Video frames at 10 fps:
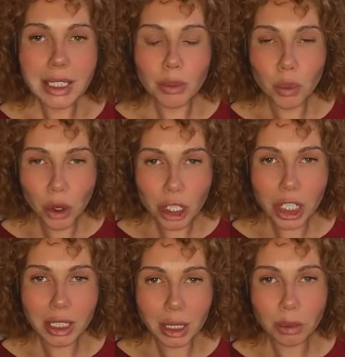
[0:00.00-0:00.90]
тем
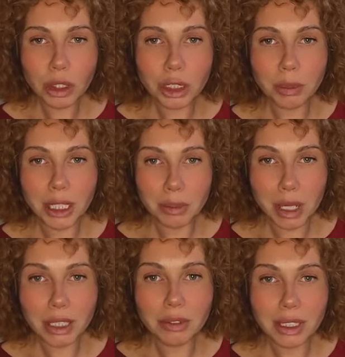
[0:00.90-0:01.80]
больше она может
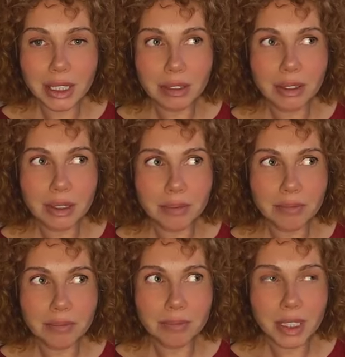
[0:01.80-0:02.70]
принимать вот это вот
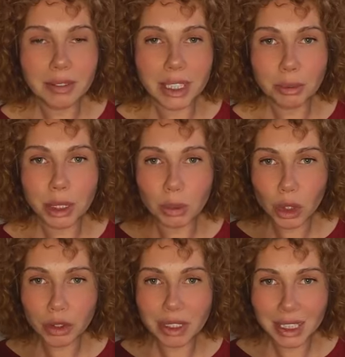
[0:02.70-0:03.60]
свет, потому
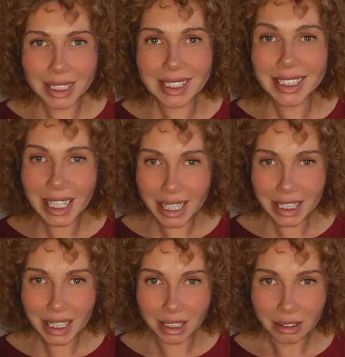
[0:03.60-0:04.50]
что вот эти
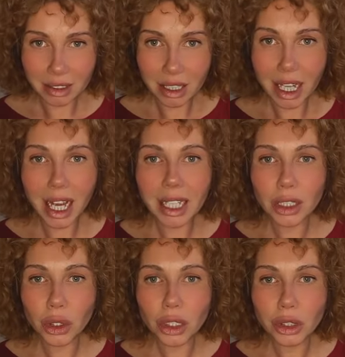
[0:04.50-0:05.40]
знания,
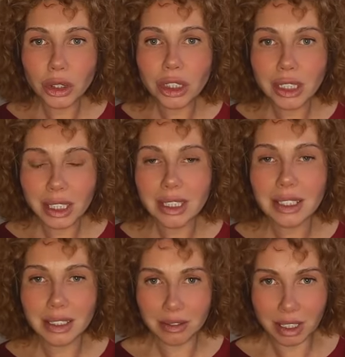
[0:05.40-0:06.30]
оно идет
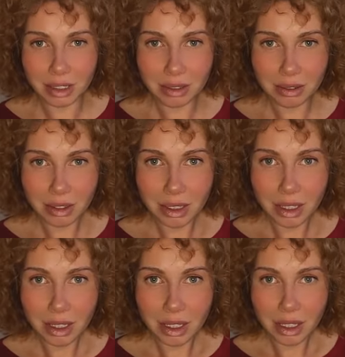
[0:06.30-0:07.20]
через свет –
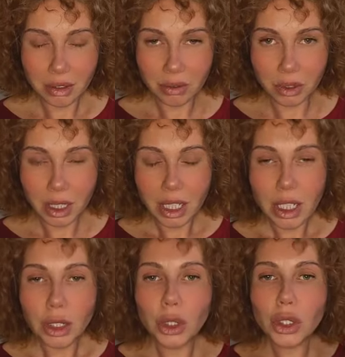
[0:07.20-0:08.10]

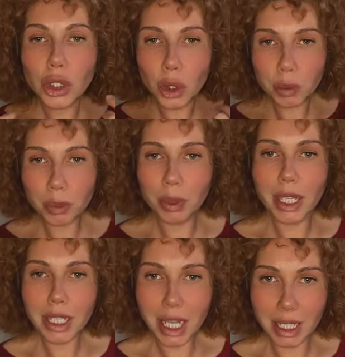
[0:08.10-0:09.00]
но чтобы
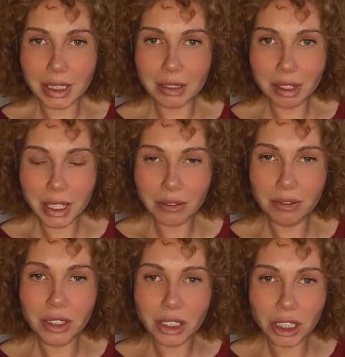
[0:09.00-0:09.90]
принять своим
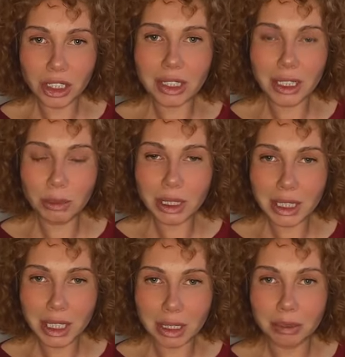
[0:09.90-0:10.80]
физическим
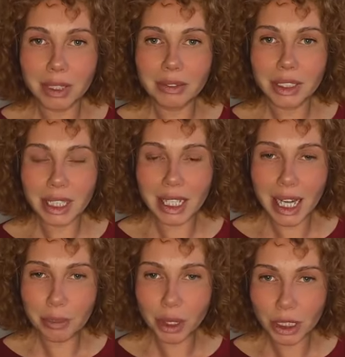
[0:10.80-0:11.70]
телом вот
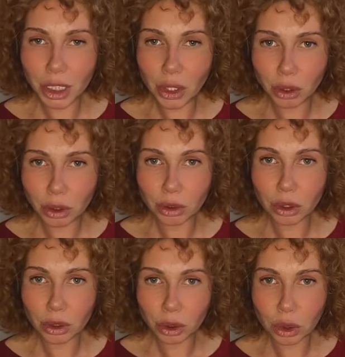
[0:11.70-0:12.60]
определенную
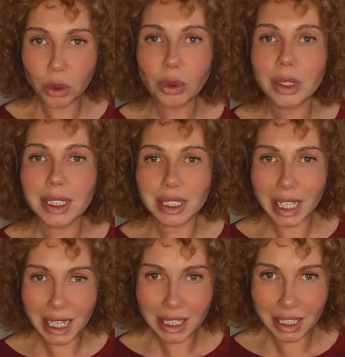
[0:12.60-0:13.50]
структуру
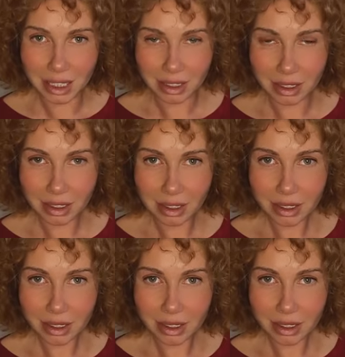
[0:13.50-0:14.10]
знаний,